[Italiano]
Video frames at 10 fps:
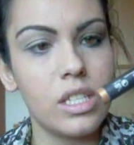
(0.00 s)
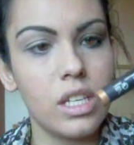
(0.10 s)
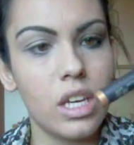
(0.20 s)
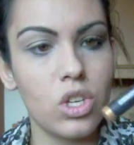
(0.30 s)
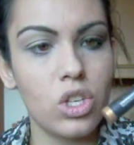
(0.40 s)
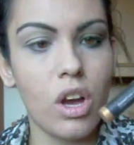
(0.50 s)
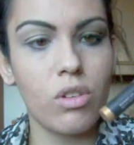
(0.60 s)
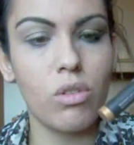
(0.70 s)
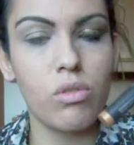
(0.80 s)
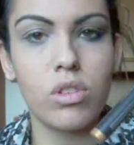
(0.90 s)
Stick
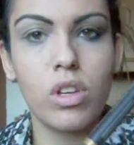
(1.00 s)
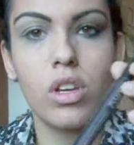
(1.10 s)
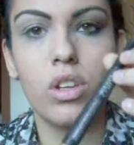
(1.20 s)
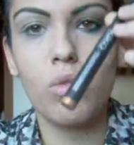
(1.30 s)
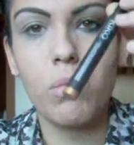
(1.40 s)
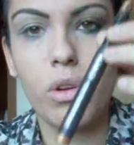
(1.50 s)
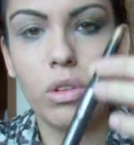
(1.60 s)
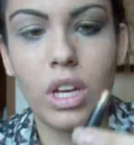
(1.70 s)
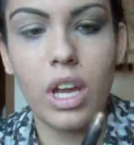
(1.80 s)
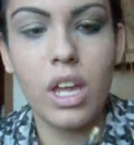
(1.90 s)
Shadows il
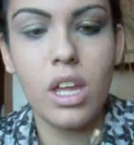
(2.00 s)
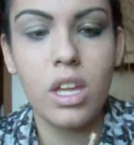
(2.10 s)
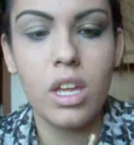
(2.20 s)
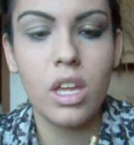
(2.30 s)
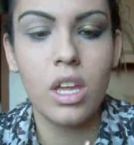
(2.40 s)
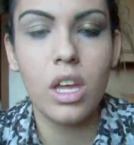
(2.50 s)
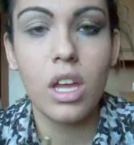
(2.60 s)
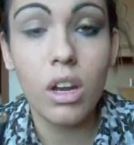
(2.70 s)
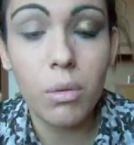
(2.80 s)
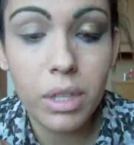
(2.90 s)
numero 3
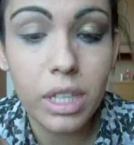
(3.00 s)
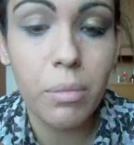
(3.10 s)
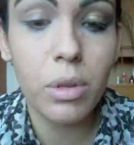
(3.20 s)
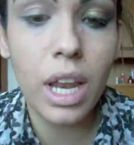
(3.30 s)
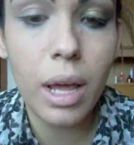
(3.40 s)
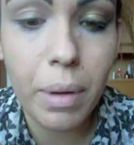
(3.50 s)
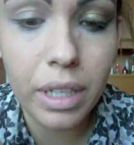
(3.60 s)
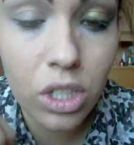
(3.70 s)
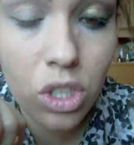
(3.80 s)
e lo mettiamo nella parte